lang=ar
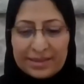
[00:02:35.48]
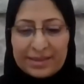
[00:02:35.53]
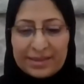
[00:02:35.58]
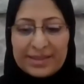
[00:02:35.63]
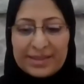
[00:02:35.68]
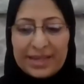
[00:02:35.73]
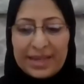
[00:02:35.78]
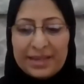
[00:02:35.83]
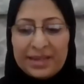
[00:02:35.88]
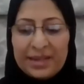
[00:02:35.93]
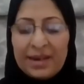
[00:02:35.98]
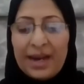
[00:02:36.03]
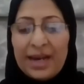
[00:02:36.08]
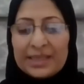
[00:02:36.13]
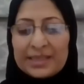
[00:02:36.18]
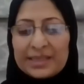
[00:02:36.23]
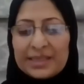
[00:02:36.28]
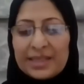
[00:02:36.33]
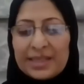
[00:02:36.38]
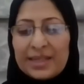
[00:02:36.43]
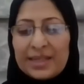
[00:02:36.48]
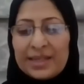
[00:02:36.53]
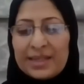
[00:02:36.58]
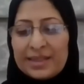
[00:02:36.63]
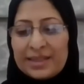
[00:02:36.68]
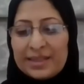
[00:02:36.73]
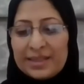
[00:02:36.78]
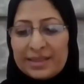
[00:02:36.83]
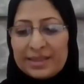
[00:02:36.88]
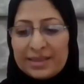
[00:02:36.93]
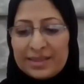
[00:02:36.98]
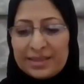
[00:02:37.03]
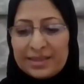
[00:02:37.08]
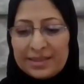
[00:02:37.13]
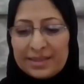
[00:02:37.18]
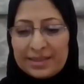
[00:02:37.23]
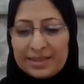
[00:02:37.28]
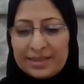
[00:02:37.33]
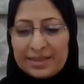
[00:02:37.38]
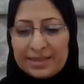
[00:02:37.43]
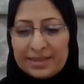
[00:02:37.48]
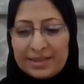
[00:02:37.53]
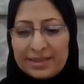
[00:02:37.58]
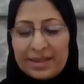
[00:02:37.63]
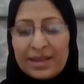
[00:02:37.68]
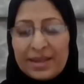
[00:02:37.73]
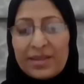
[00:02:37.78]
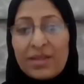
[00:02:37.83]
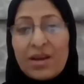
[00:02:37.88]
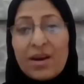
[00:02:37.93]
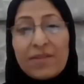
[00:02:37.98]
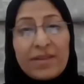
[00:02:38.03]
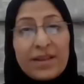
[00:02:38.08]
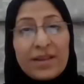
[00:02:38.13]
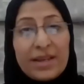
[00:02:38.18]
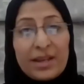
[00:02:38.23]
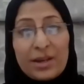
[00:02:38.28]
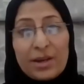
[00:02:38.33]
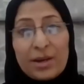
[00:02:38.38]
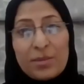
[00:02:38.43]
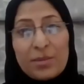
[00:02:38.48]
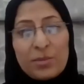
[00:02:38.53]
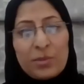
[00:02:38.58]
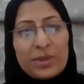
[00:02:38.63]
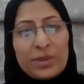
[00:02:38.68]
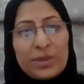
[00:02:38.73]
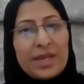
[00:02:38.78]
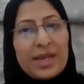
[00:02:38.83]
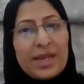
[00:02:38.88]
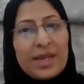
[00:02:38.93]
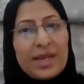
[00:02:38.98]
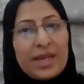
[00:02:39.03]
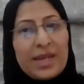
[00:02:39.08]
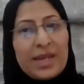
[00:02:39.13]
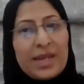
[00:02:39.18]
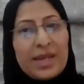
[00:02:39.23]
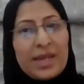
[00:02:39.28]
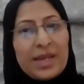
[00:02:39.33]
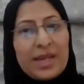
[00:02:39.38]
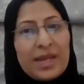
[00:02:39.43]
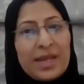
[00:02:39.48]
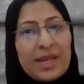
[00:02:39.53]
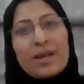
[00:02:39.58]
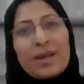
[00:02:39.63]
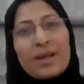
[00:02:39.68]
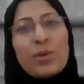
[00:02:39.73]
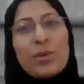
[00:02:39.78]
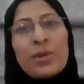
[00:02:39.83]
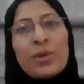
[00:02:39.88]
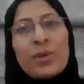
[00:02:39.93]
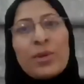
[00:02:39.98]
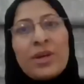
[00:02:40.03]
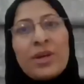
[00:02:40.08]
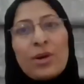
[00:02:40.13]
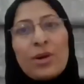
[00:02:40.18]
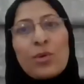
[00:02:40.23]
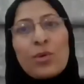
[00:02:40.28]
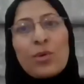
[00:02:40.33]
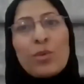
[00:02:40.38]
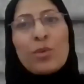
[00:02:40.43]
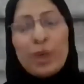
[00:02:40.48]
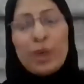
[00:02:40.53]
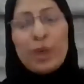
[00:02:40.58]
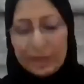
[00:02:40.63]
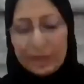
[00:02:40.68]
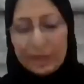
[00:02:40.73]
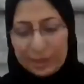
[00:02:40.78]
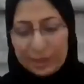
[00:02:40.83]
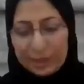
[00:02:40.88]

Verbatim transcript: يعني احصل اضافه لكم وان تقبلوني اكون معاكم